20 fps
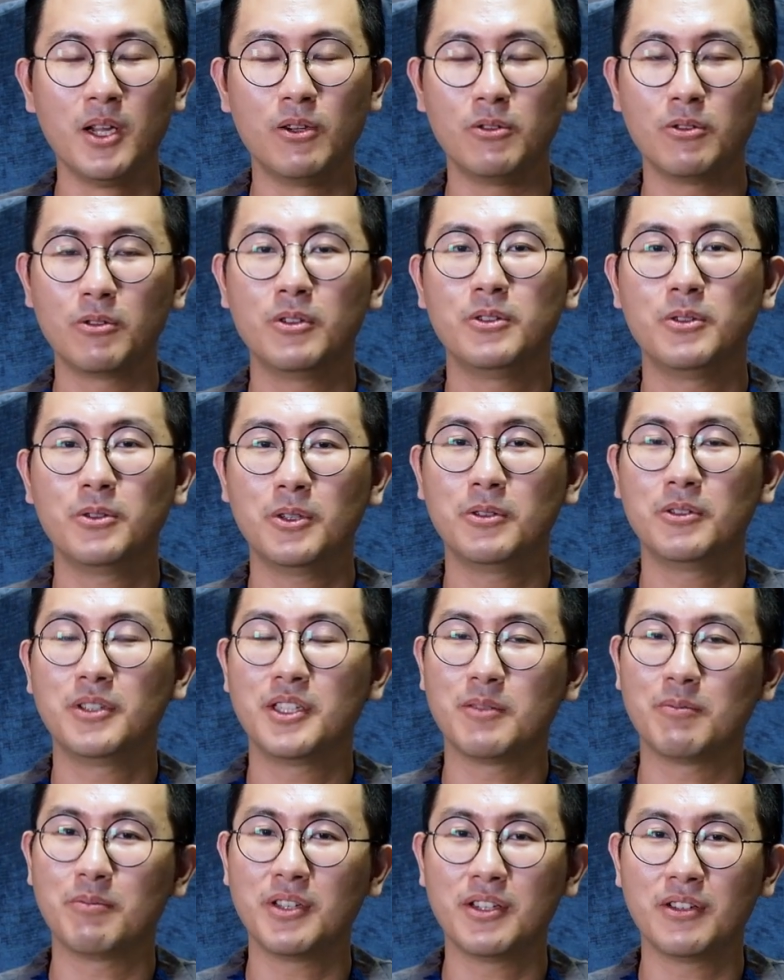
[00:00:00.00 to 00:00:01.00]
如果你对我的
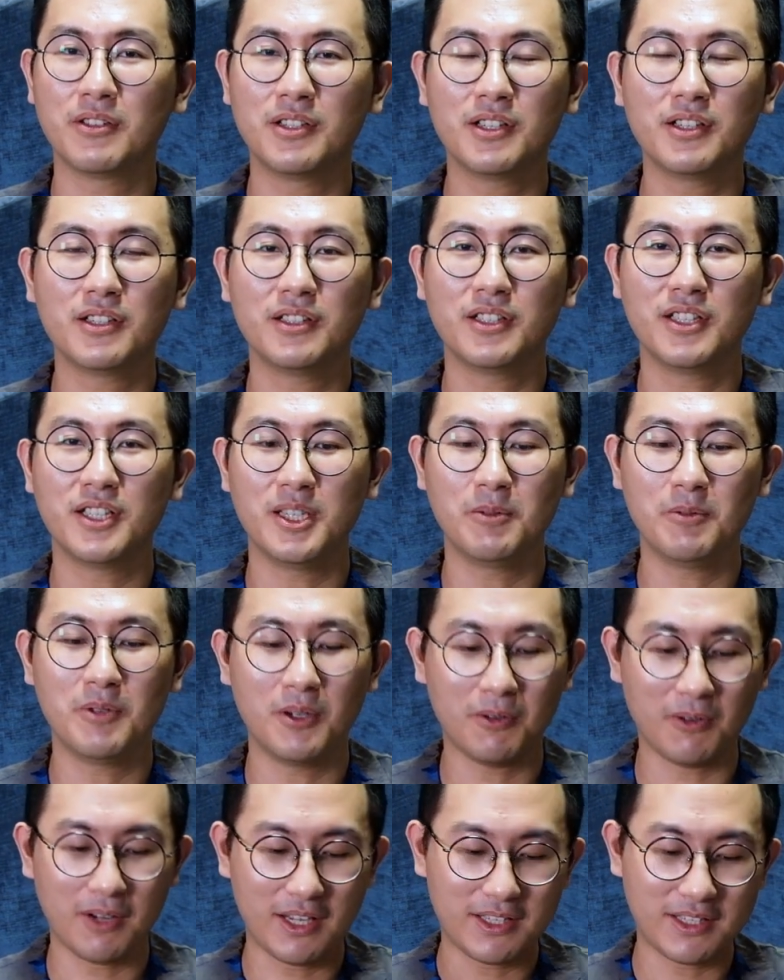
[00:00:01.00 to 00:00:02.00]
影片有任何的疑
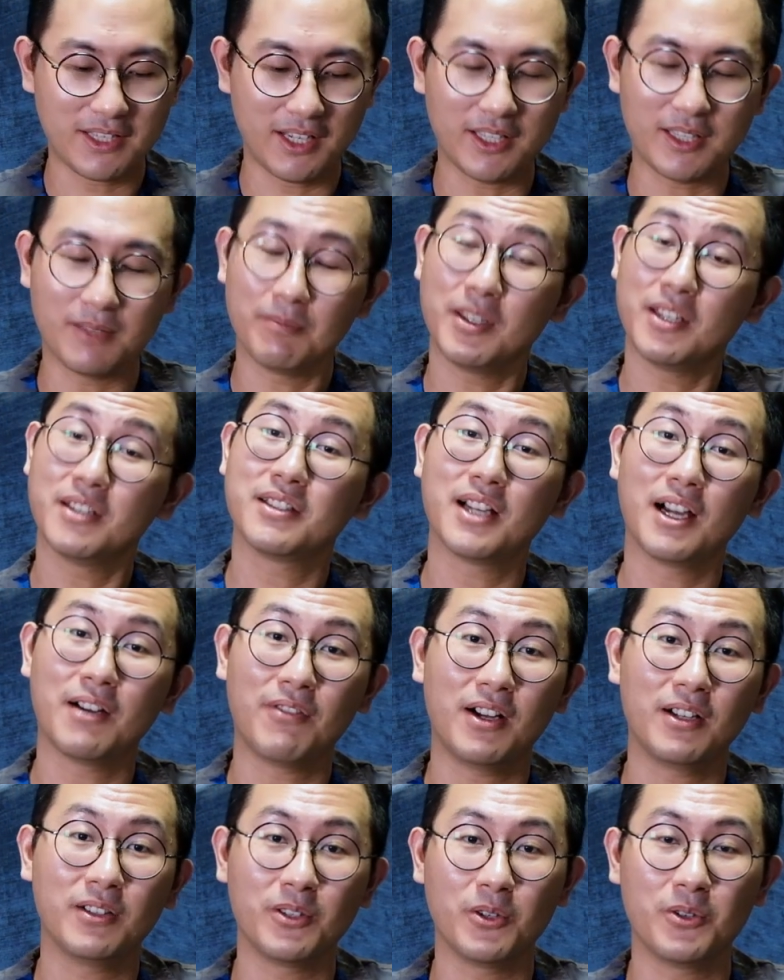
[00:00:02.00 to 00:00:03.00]
问，欢迎在影片下
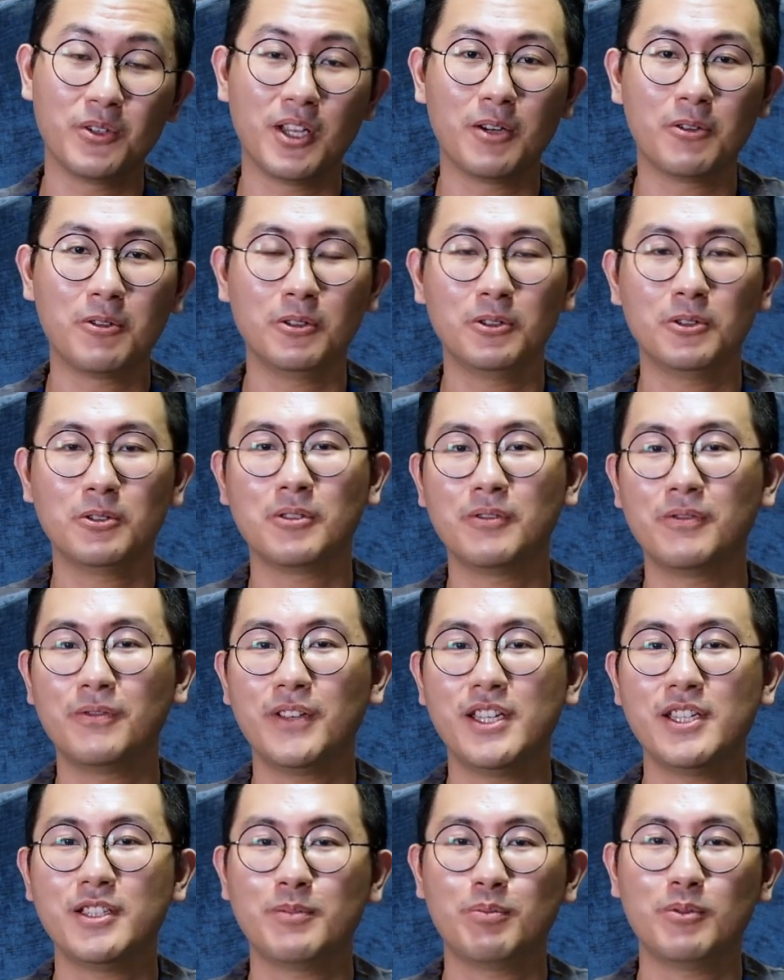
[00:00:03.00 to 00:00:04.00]
方留言，或透过
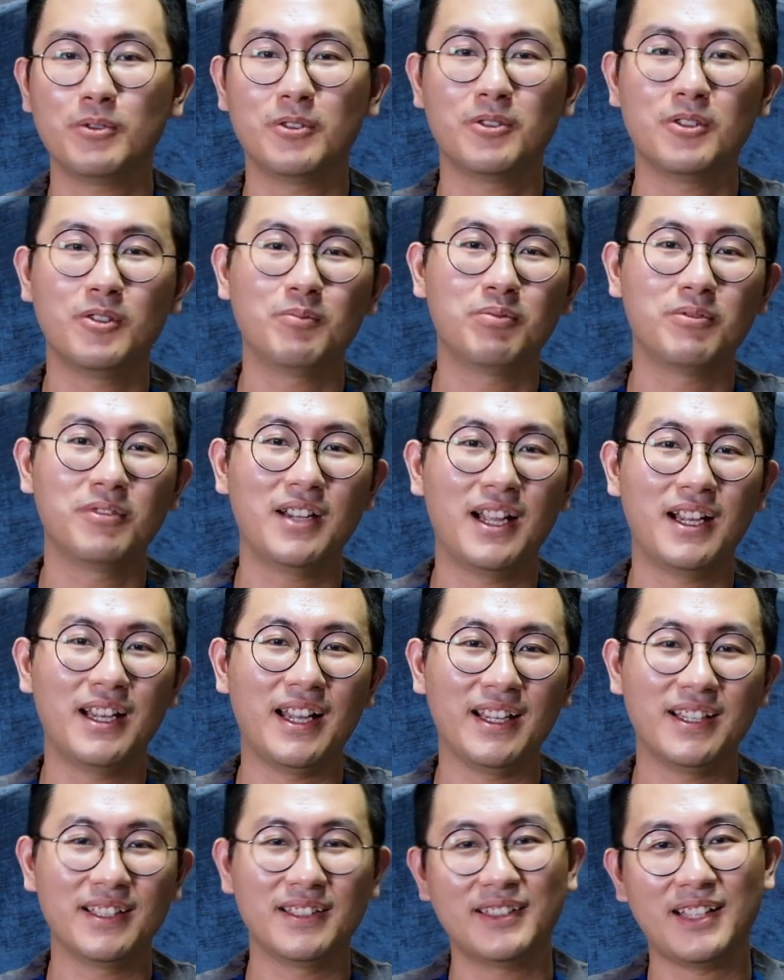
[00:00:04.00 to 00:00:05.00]
Facebook 或扑浪
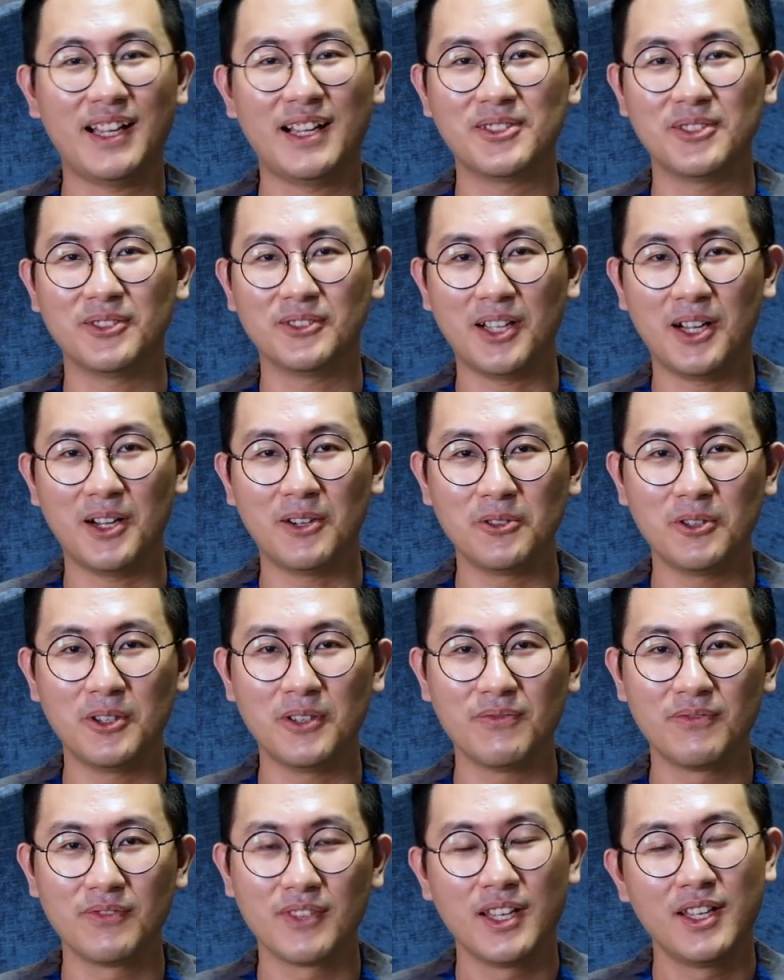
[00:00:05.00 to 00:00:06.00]
来跟大雄讨论。